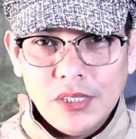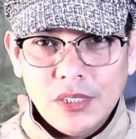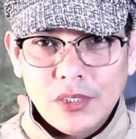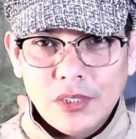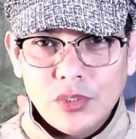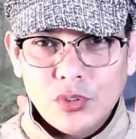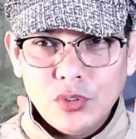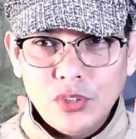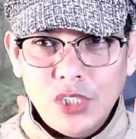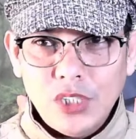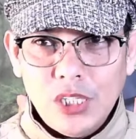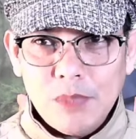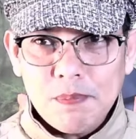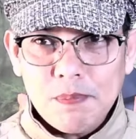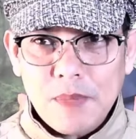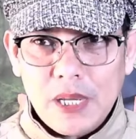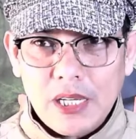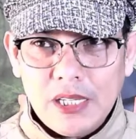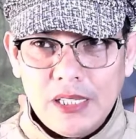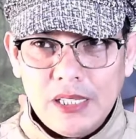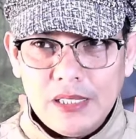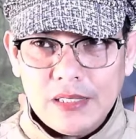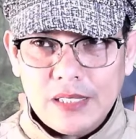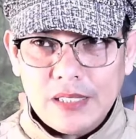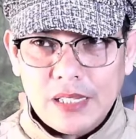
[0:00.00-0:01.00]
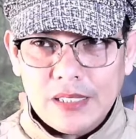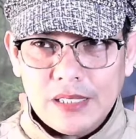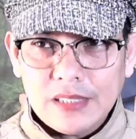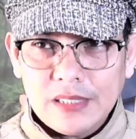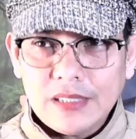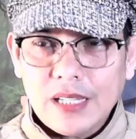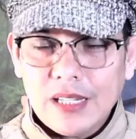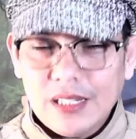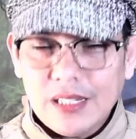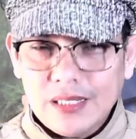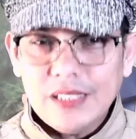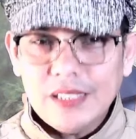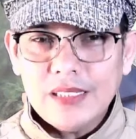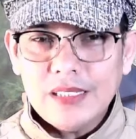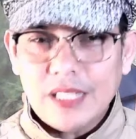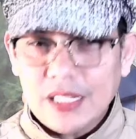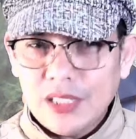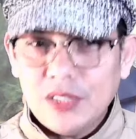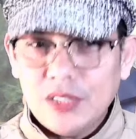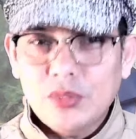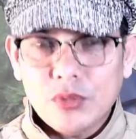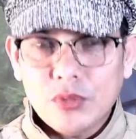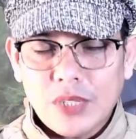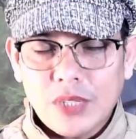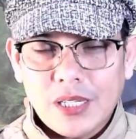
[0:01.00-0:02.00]
kundi ipakita na talagang
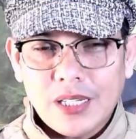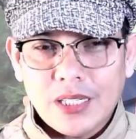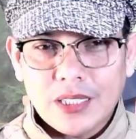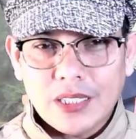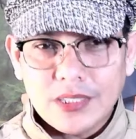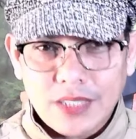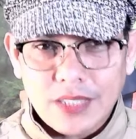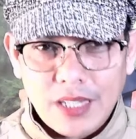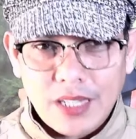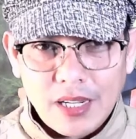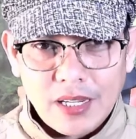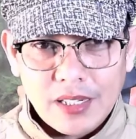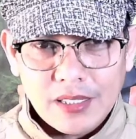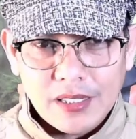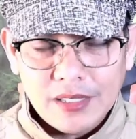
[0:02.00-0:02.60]
nalito talaga siya.